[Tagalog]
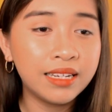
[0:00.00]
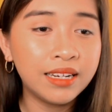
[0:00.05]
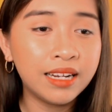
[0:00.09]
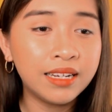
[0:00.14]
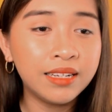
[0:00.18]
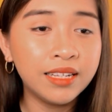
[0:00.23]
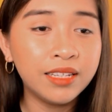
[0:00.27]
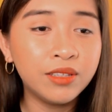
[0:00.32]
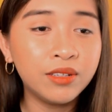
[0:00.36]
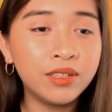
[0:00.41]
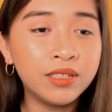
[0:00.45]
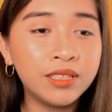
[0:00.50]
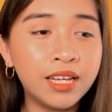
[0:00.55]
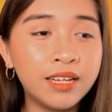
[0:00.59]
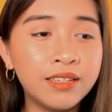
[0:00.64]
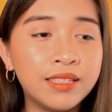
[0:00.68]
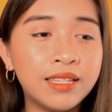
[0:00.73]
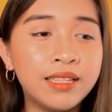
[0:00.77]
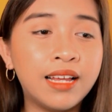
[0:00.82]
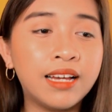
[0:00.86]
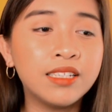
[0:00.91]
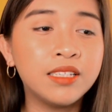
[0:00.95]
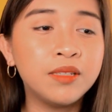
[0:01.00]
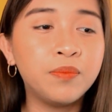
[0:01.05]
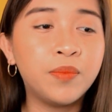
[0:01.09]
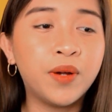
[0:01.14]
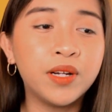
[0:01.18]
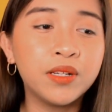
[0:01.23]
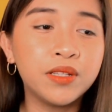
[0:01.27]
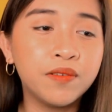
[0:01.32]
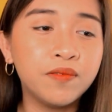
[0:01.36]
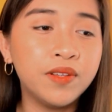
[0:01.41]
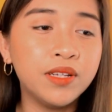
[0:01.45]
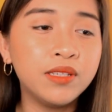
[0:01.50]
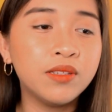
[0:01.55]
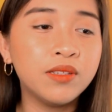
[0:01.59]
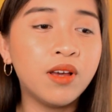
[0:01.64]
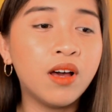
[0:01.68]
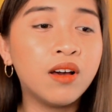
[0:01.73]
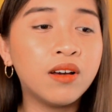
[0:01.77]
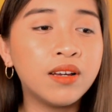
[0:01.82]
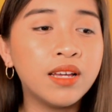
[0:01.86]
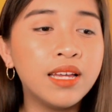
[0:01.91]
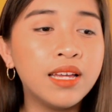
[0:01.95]
And nandito na tayo sa last part of the
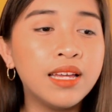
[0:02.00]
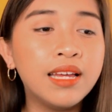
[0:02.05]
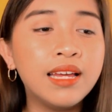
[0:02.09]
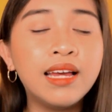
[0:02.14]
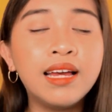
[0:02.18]
song.